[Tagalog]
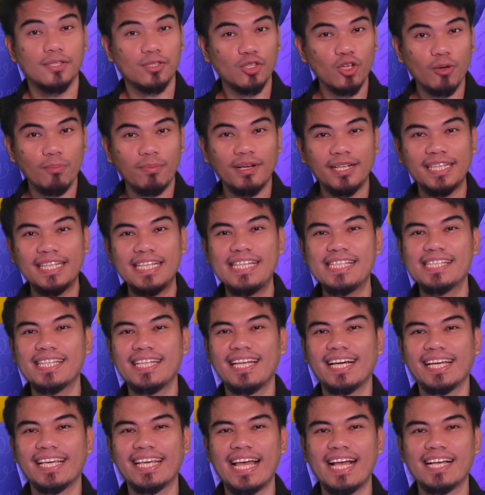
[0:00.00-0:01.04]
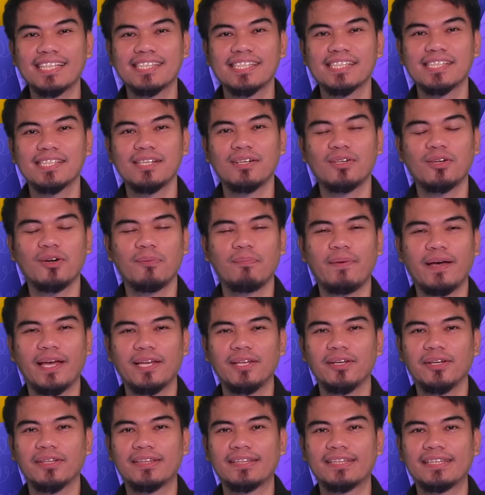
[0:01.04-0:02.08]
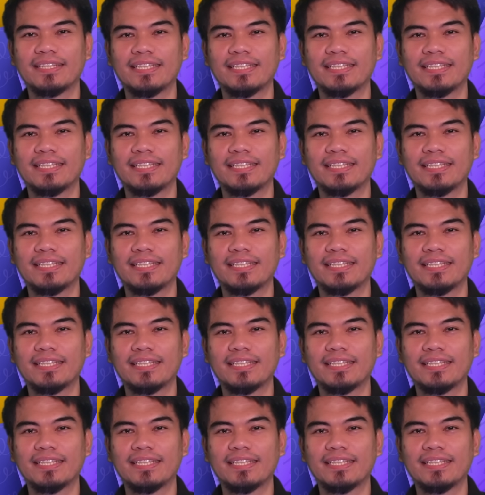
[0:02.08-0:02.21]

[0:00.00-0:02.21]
Sobrang easy lang i-access ng Copilot.